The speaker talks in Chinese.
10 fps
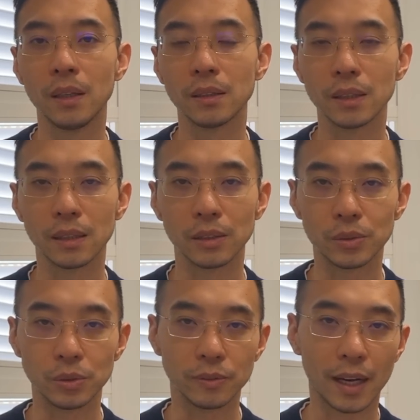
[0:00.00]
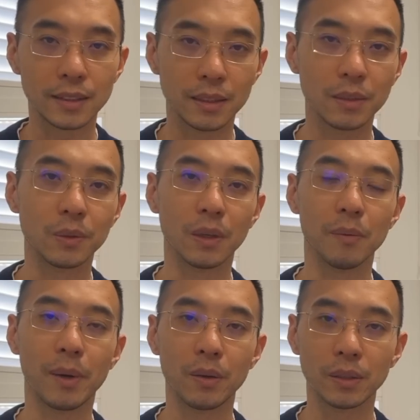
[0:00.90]
这个处罚结果，
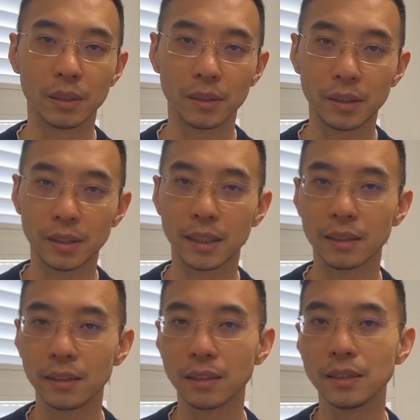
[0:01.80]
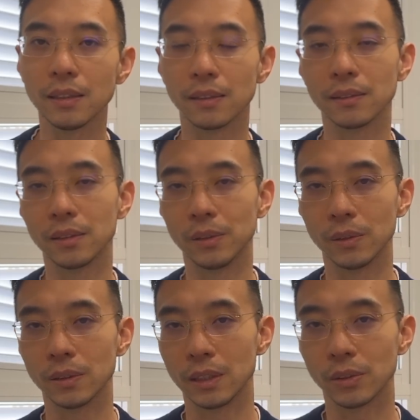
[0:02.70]
包括整个事件的定性都
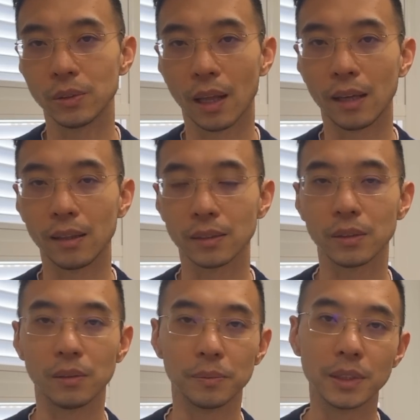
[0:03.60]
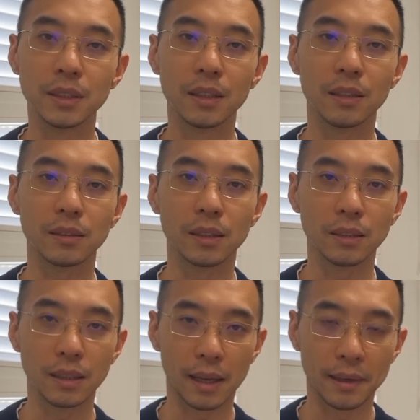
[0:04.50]
结束了啊。所以，我们今天呢，整
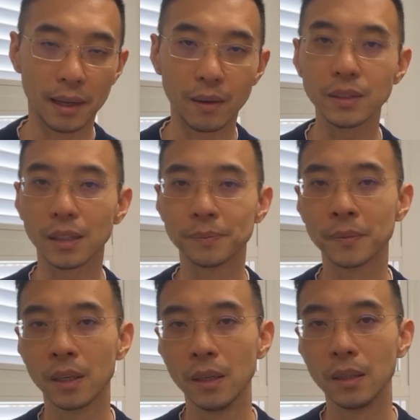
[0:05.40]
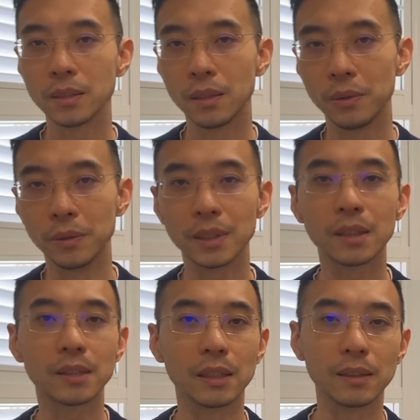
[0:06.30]
体来聊一下，先捋一下
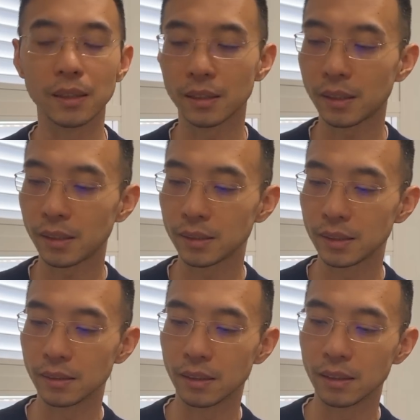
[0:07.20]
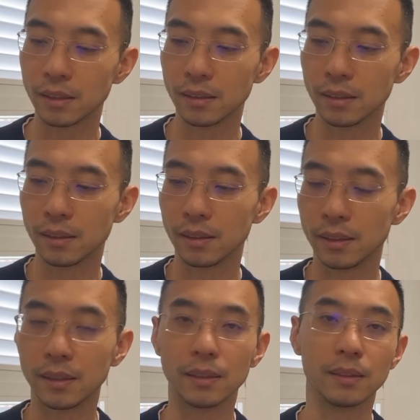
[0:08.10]
整个这个事情的一
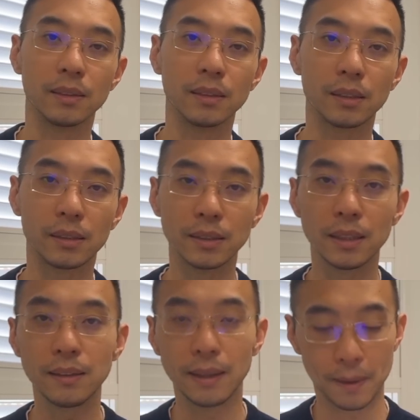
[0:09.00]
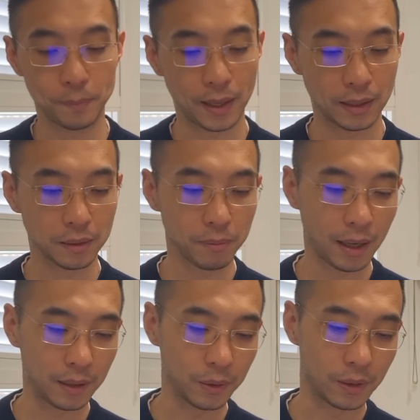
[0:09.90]
个一个时间点吧，一个
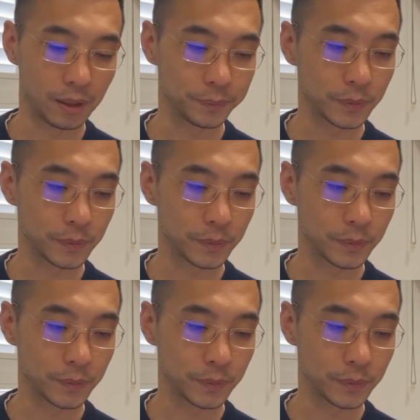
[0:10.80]
脉络啊。